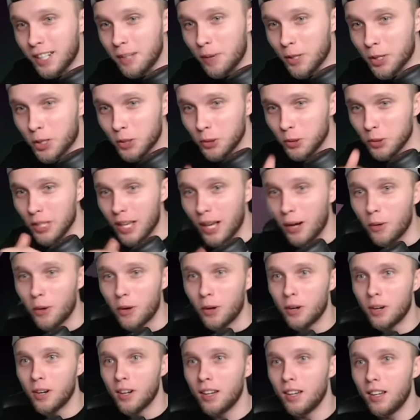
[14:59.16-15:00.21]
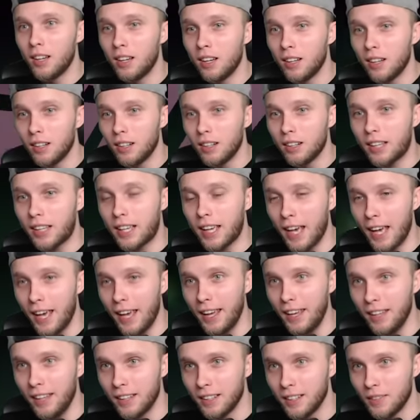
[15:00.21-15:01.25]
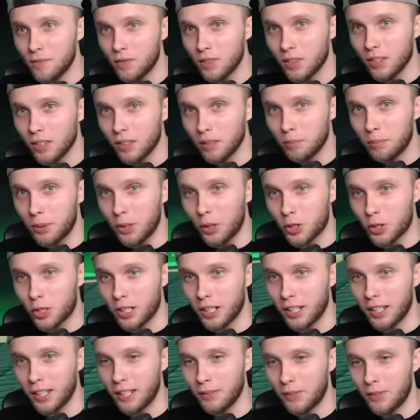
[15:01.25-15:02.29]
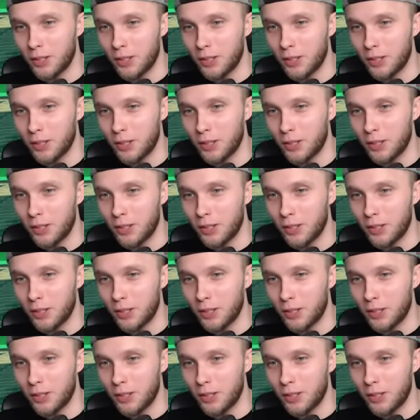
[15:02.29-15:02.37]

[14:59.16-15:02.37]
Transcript: Chyba się udało! Okej? Okay? Proszę,